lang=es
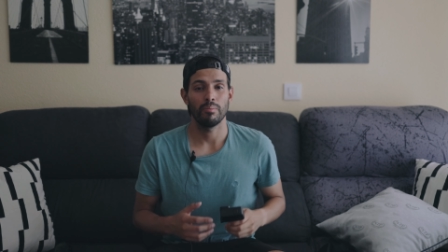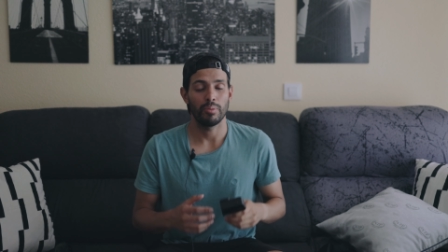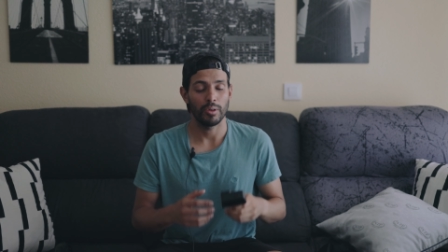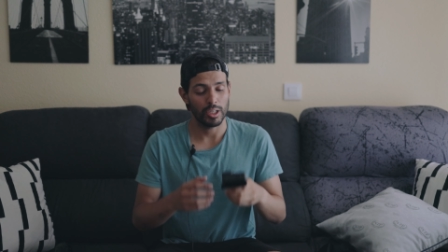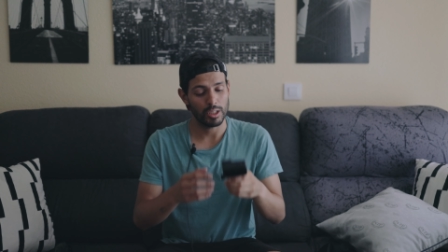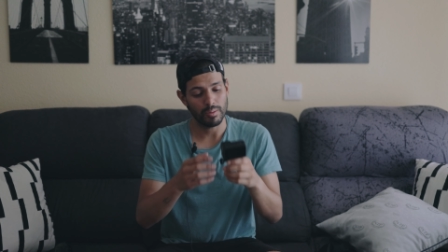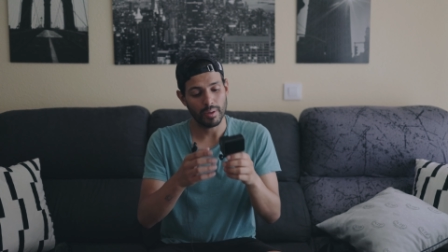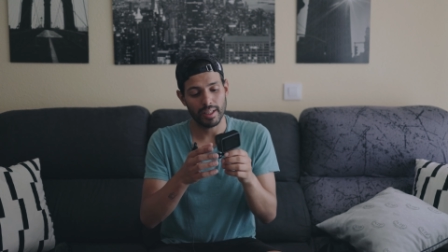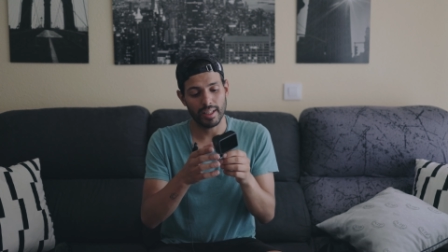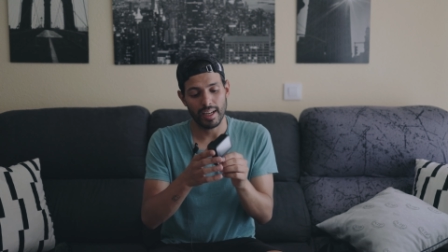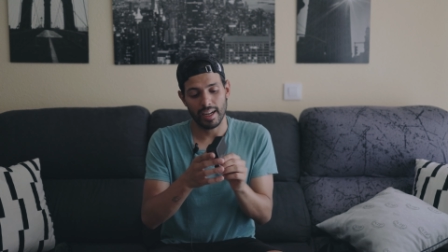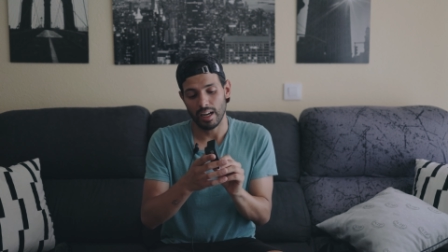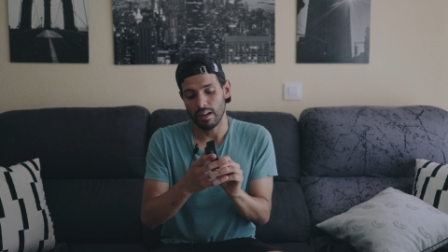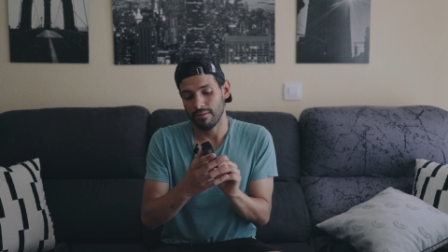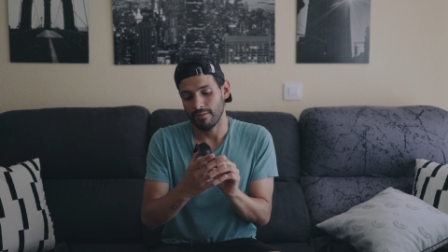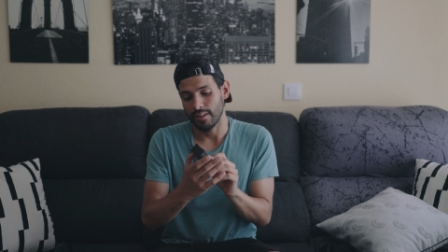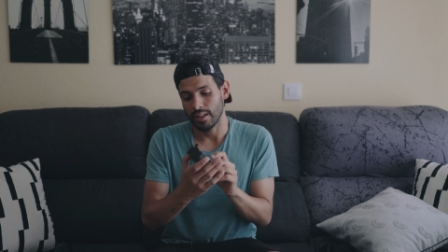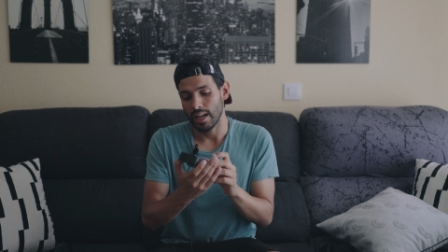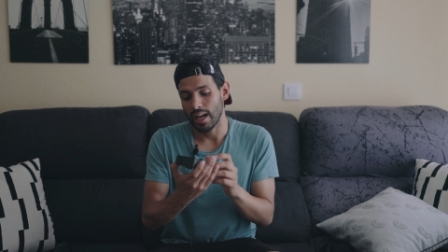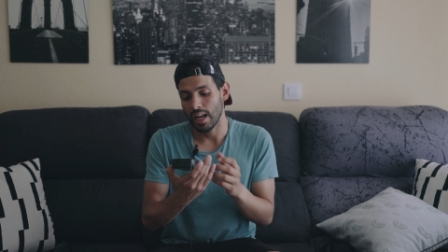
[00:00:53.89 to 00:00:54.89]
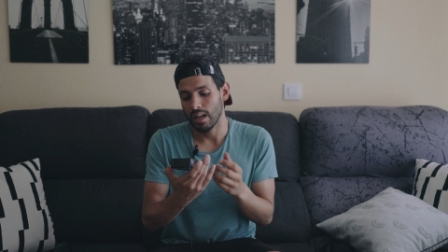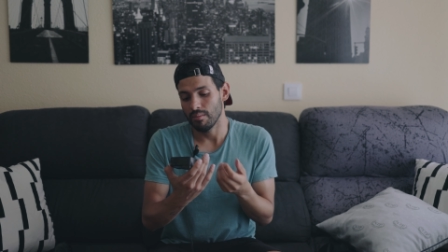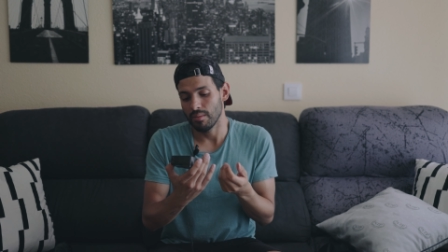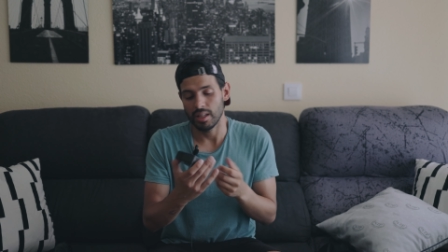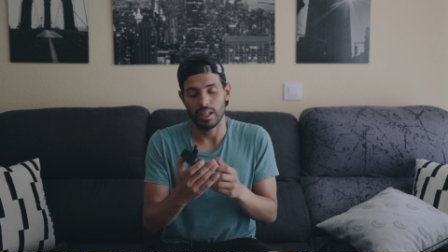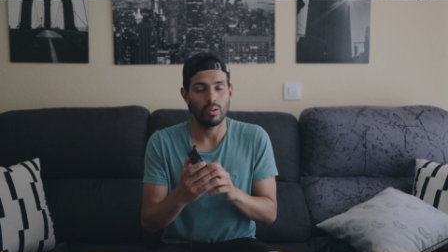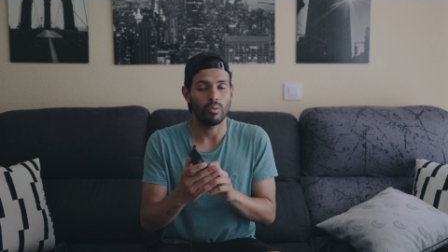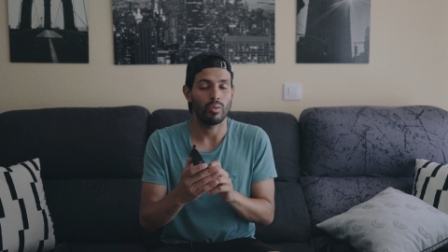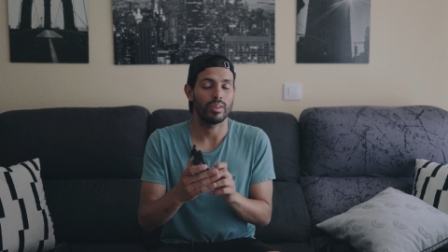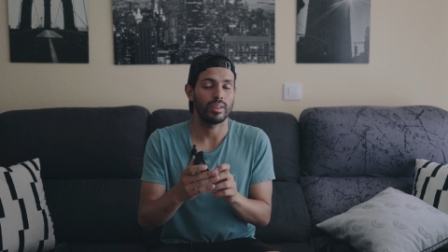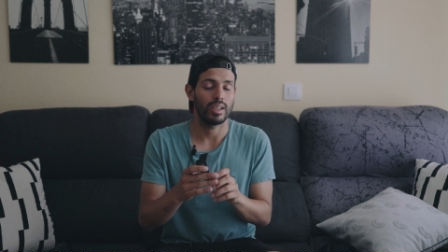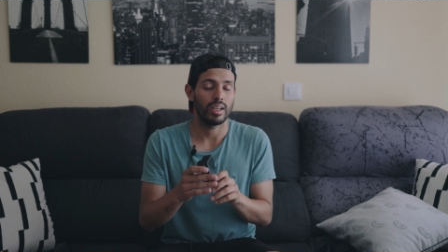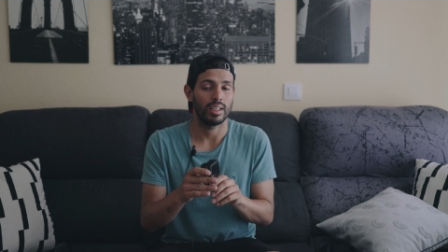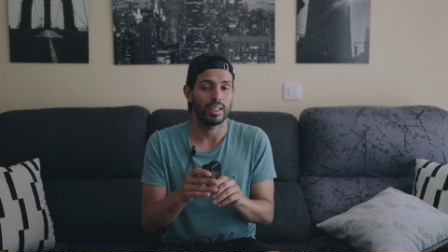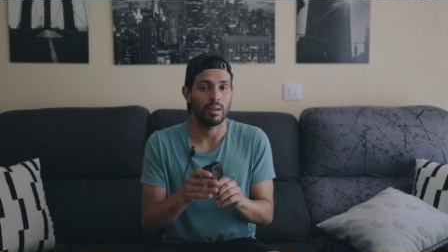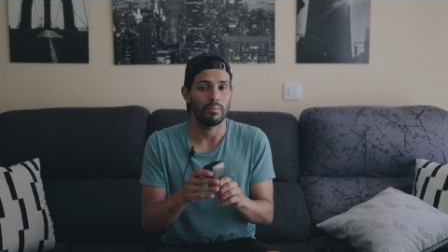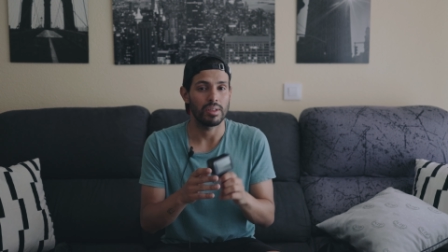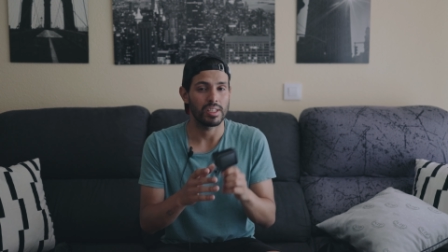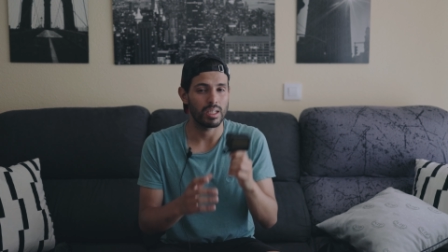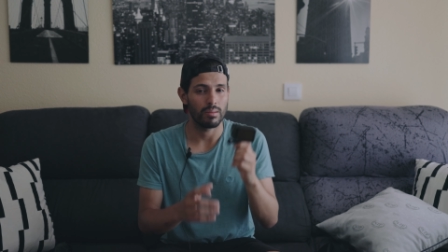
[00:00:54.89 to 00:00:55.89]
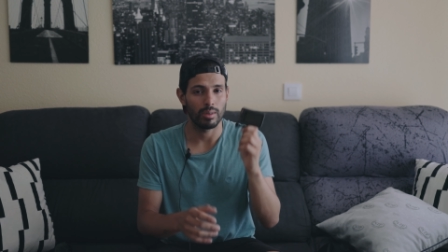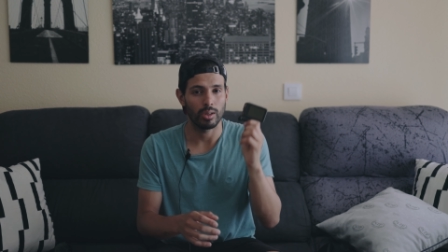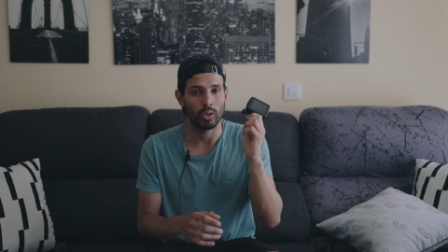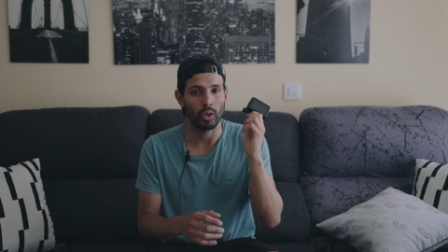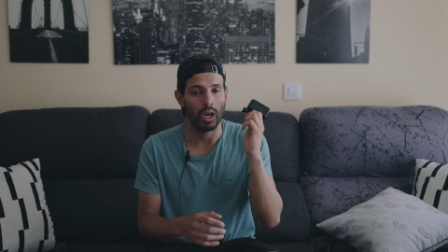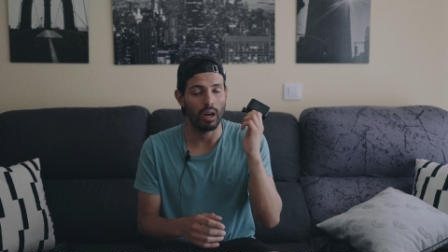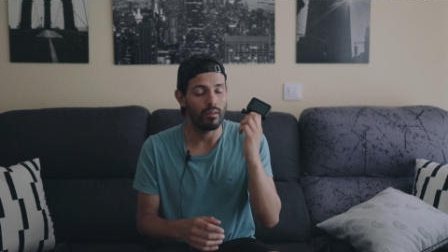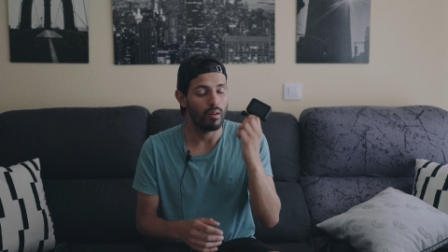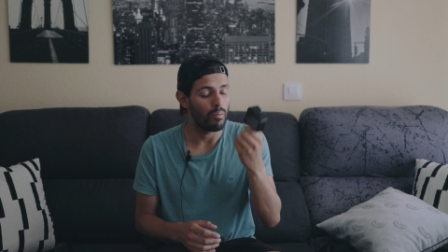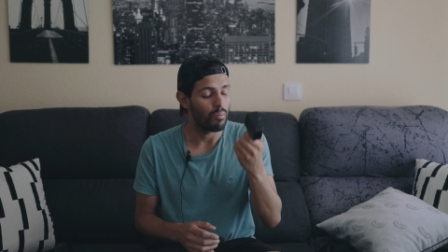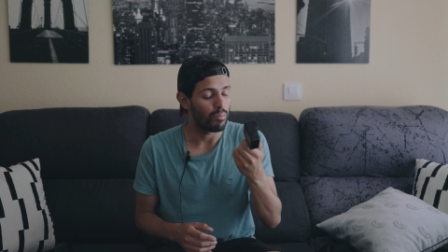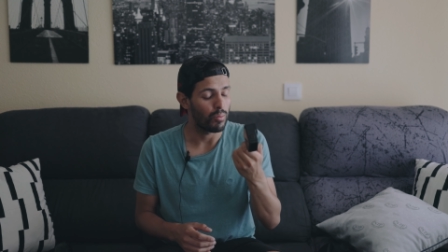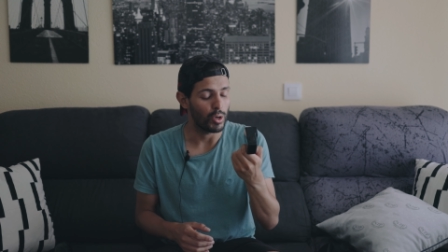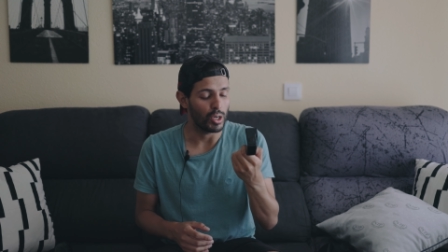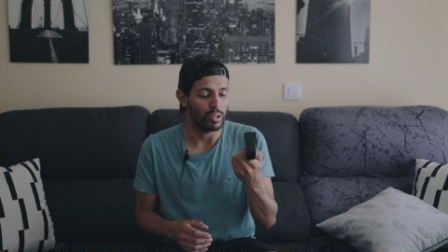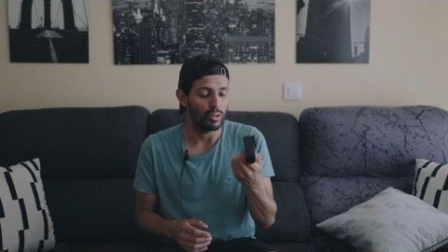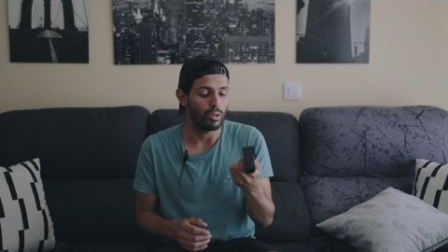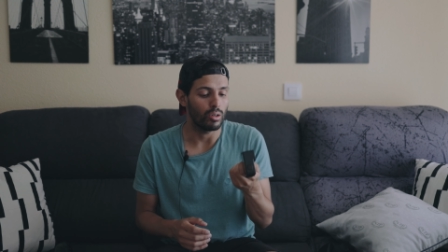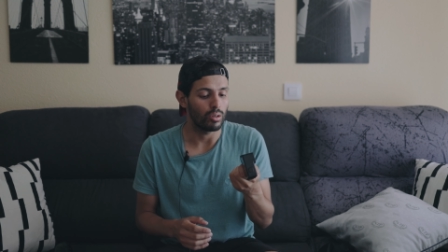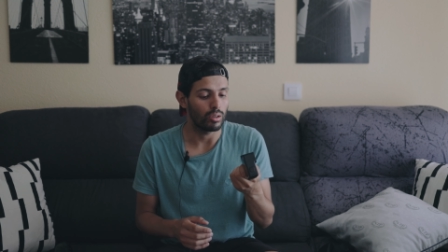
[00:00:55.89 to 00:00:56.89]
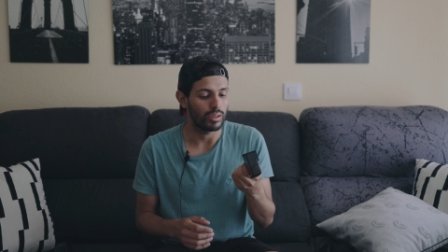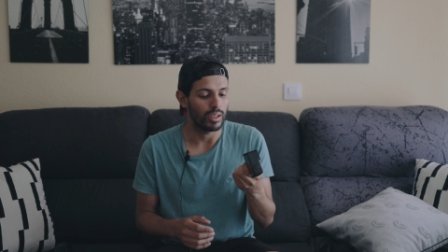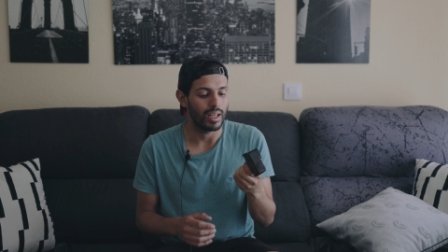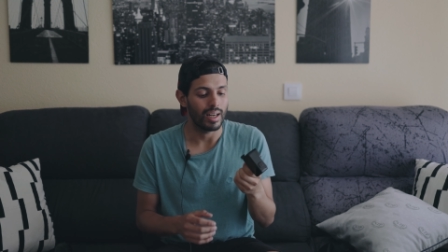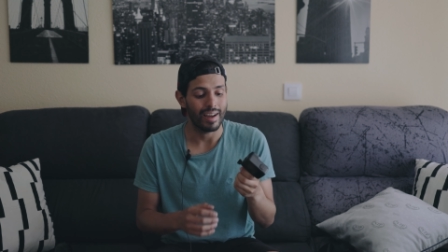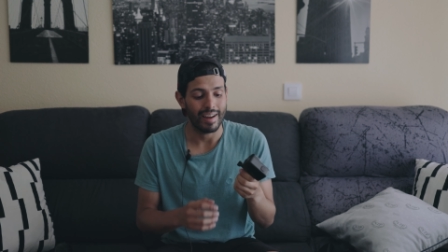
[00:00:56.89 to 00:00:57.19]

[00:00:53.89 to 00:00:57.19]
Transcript: Pero es verdad que al final me di cuenta que también se me antojaba un poquito corta